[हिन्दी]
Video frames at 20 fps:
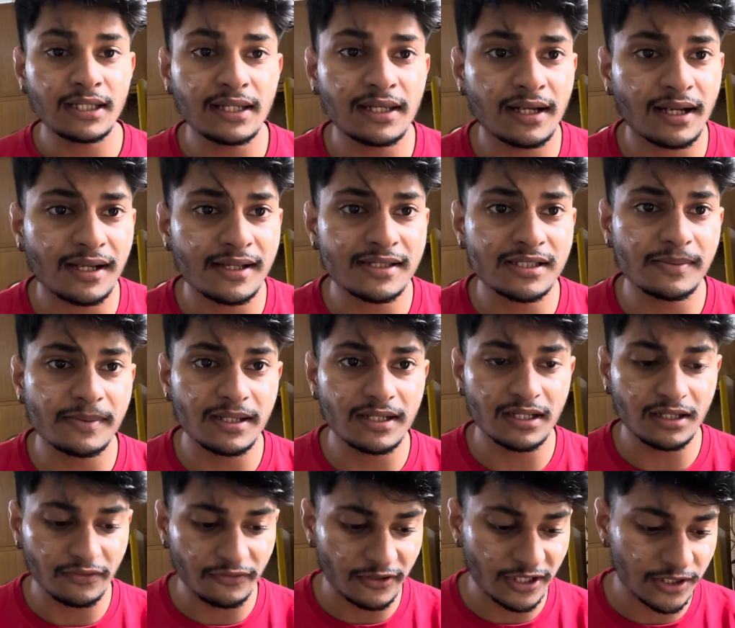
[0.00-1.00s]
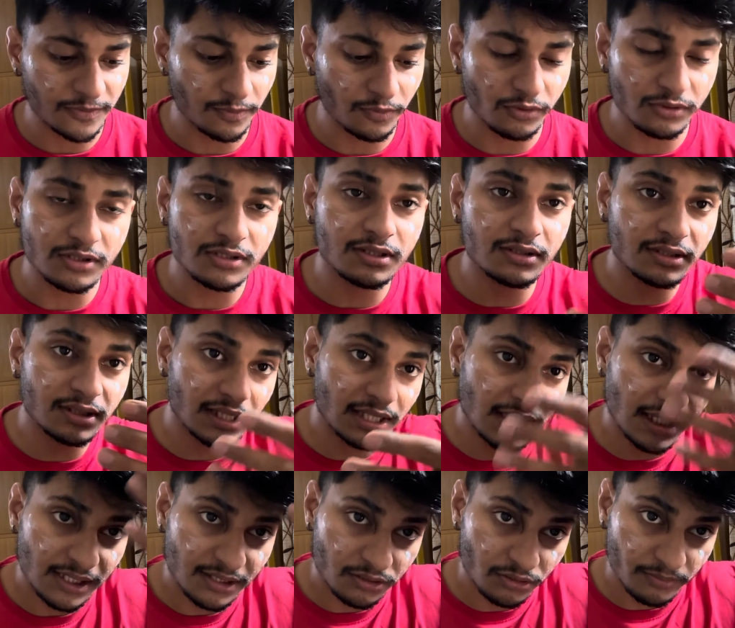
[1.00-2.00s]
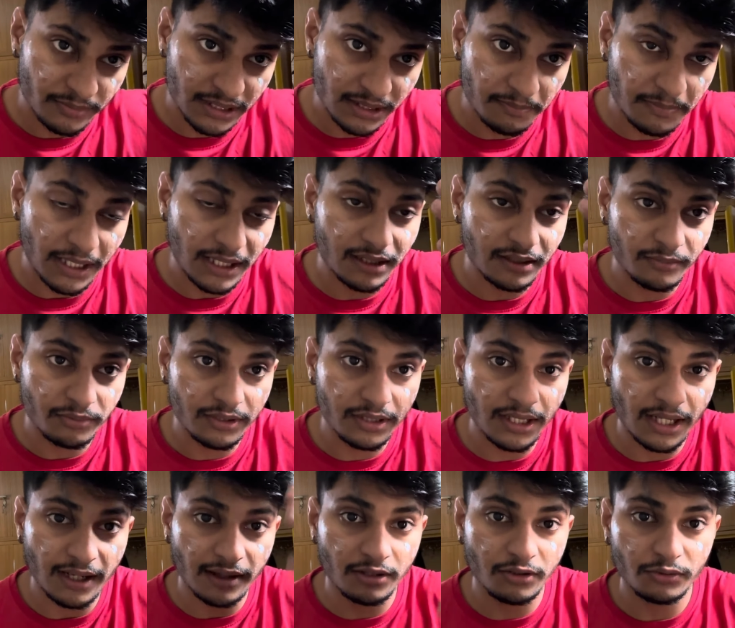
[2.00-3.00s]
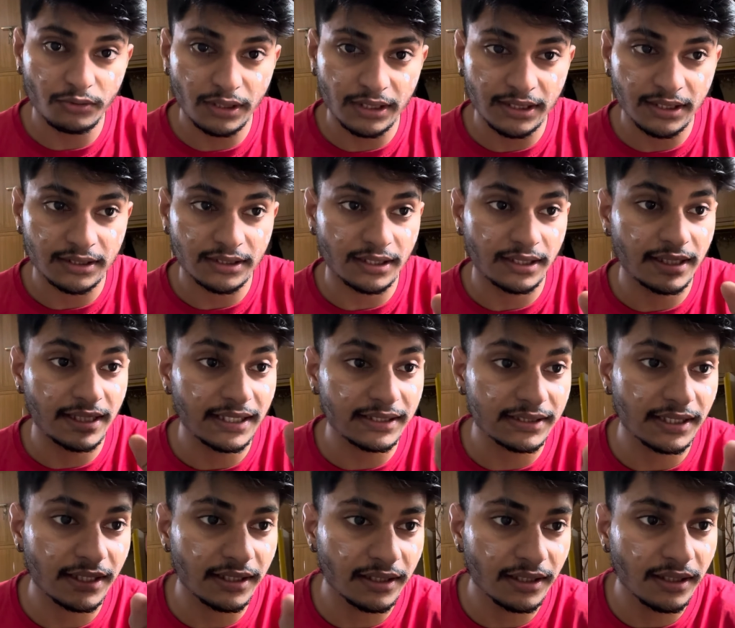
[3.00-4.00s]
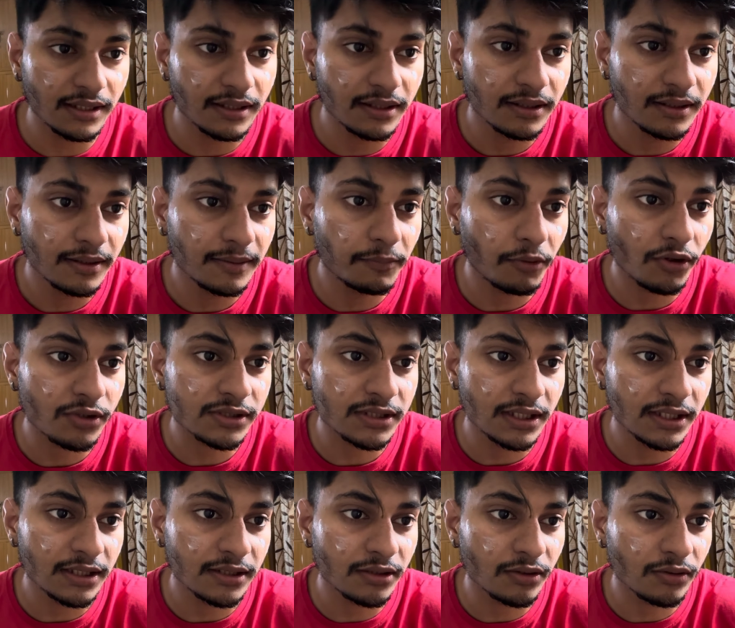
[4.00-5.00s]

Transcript: लगाने से पहले ना फेस पे कुछ लगा लेता हूँ मेरे बाल ना पूरे आगे हुए आ जाते हैं एक सेकेंड ना पॉज कर लेता